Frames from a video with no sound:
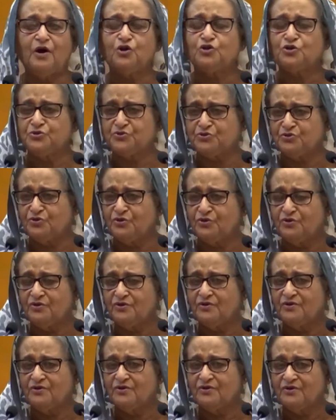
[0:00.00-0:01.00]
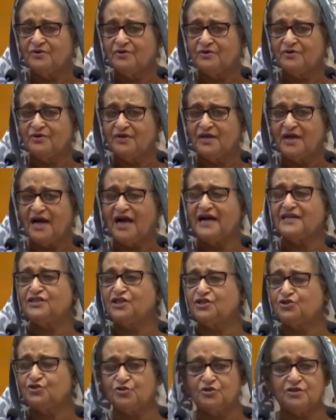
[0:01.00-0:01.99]
বা অসুস্থ
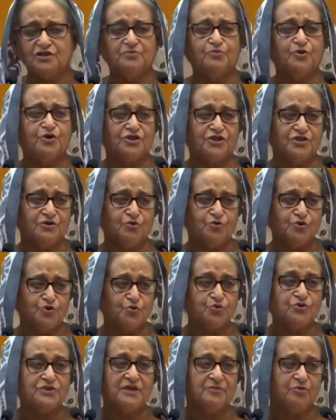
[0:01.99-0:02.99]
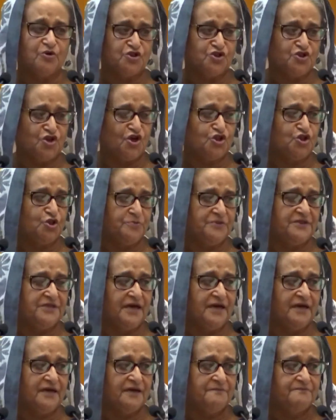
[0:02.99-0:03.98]
হাঁটতে চলতে উঠতে বসতে
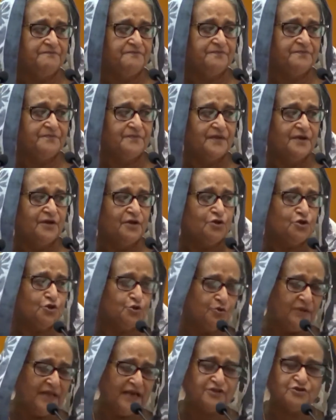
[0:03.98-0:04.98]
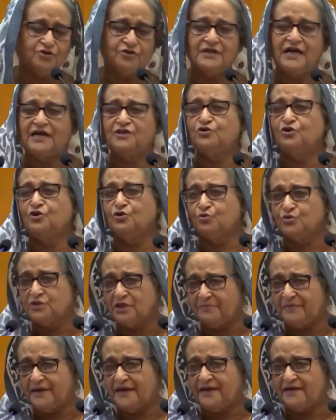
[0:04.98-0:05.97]
অসুবিধা শুলে একজন না ধরলে
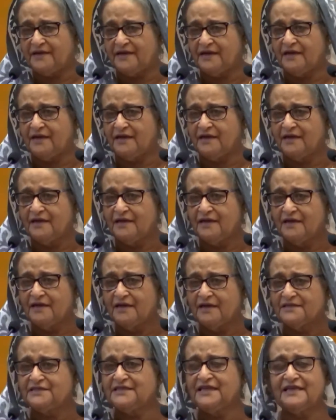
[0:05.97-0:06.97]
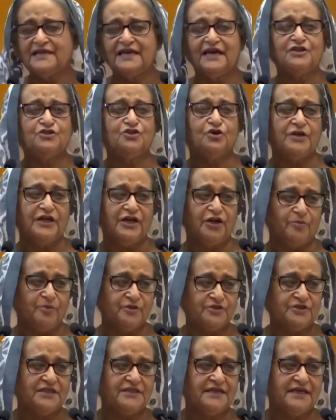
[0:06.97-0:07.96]
উঠতে পারে না জেলখানায় যখন এই
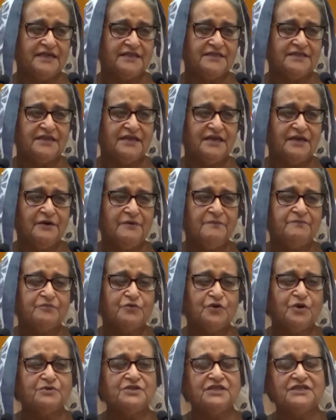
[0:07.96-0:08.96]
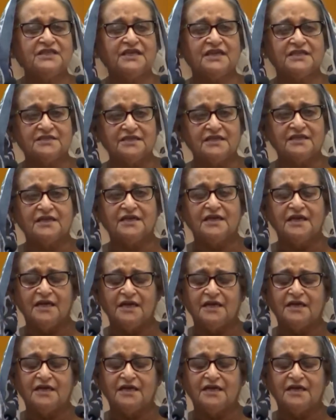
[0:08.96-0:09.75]
অবস্থা দেখেছি তো যে ঠিক আছে